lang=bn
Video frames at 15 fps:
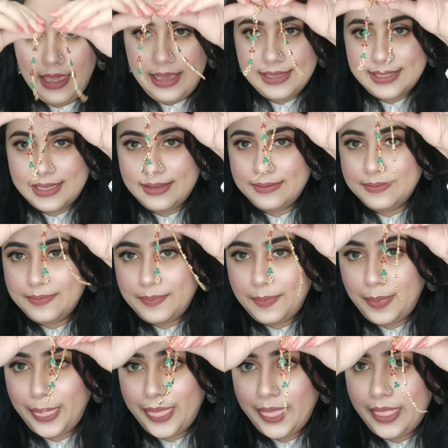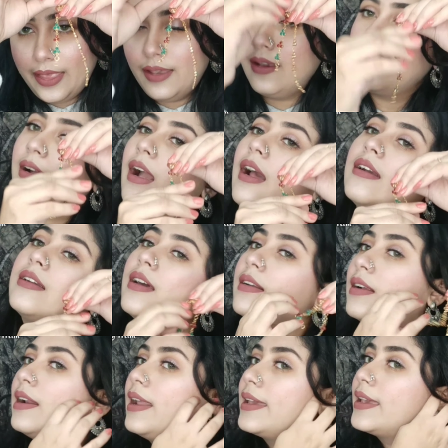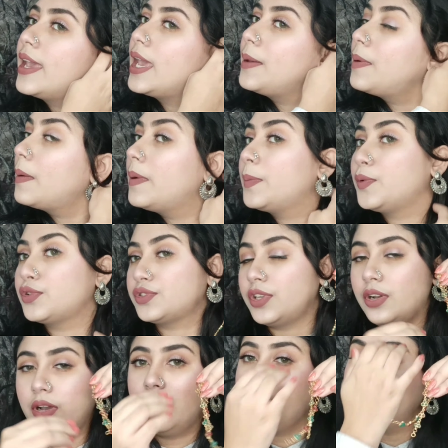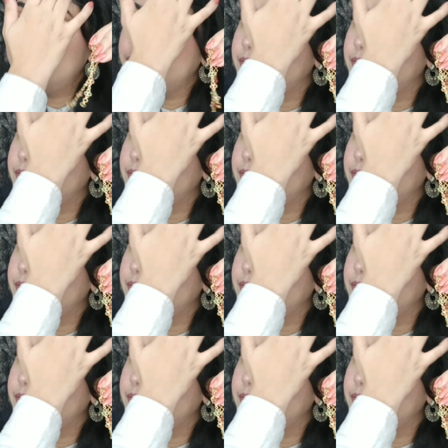এই যে কান টানা লাইক এইভাবে পড়তে হয়